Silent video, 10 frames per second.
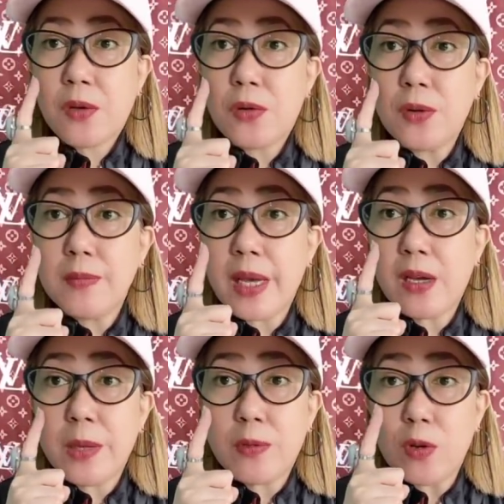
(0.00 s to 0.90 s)
Kung may,
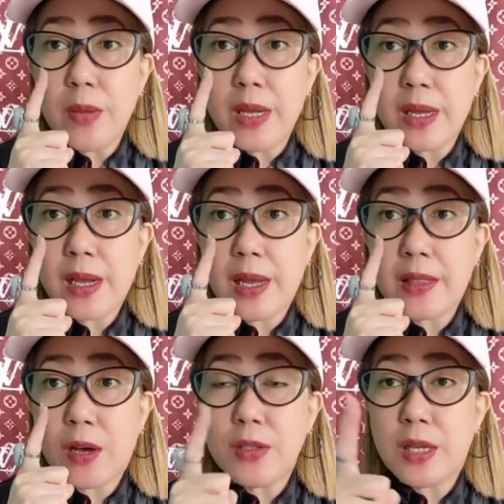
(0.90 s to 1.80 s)
kung may ring
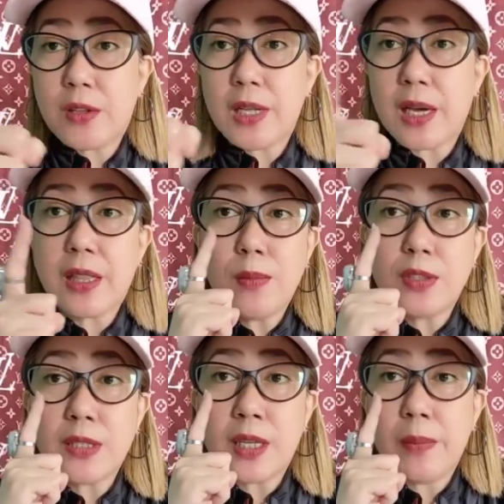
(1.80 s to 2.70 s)
light ako dito, nakita mo
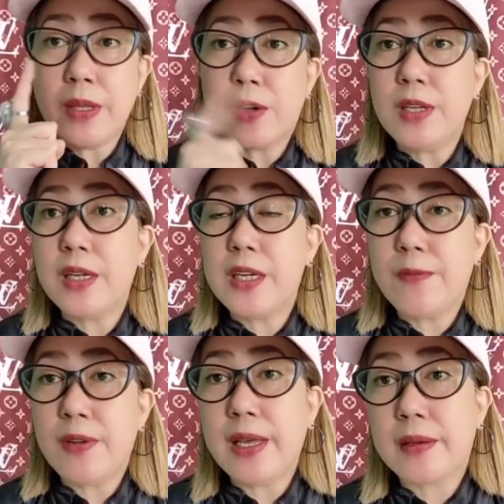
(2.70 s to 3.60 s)
sa salamin ko,
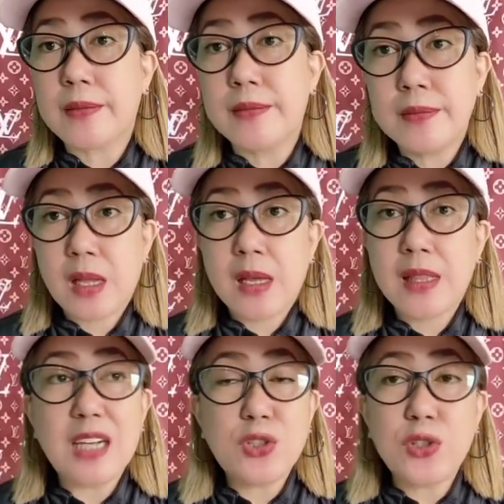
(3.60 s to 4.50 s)
nag-reflect.
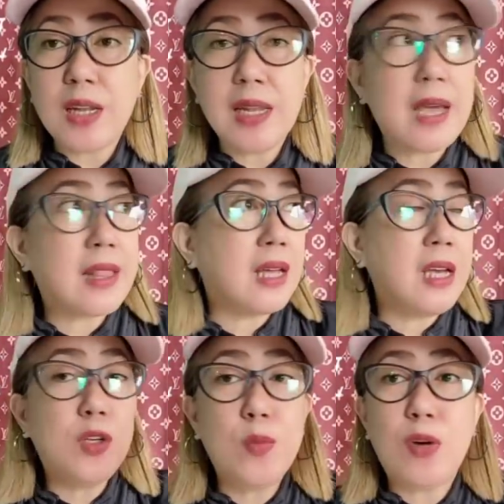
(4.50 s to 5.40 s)
Natural light lang
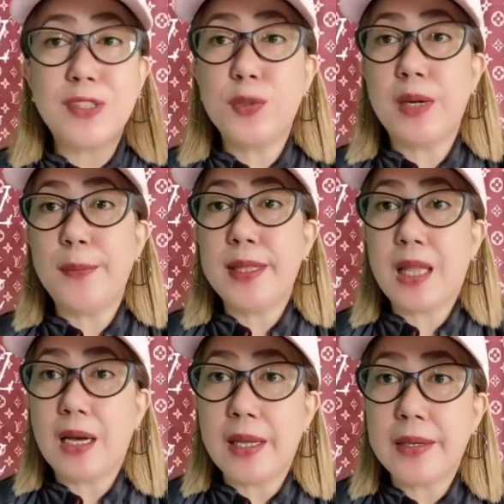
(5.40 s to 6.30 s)
yan, oh, bukas yung mga
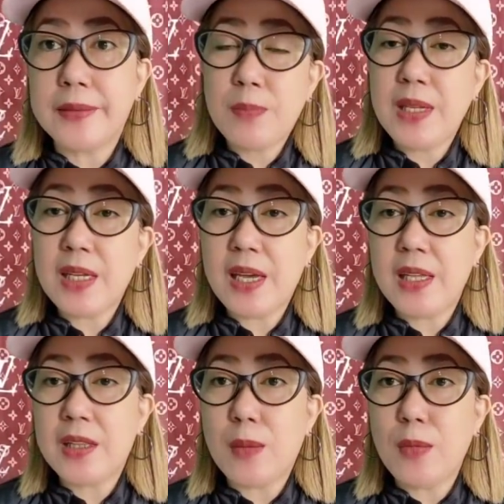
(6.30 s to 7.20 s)
bintana.
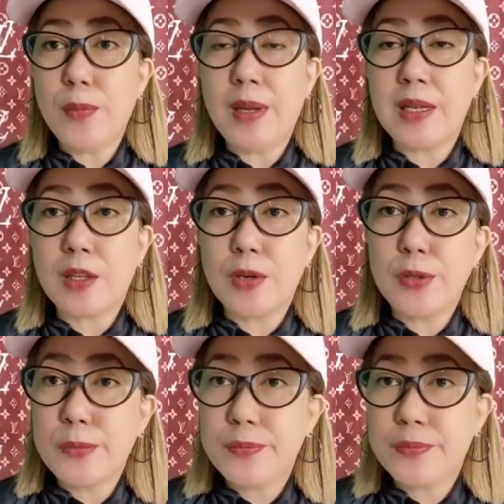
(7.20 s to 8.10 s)
Pinag-iinitan mo yung balat
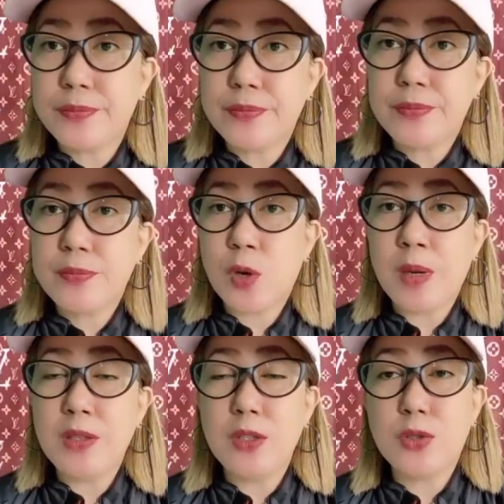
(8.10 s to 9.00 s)
ko,
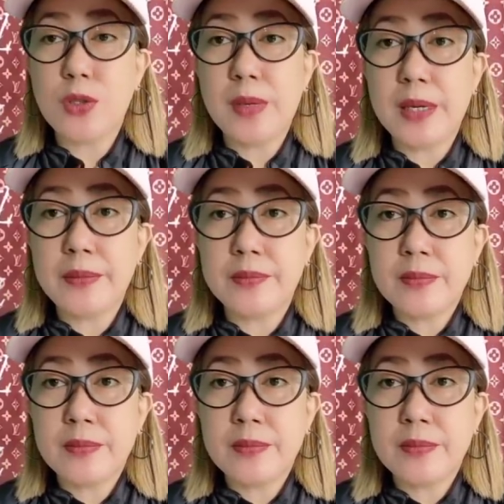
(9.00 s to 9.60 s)
Commander Churba.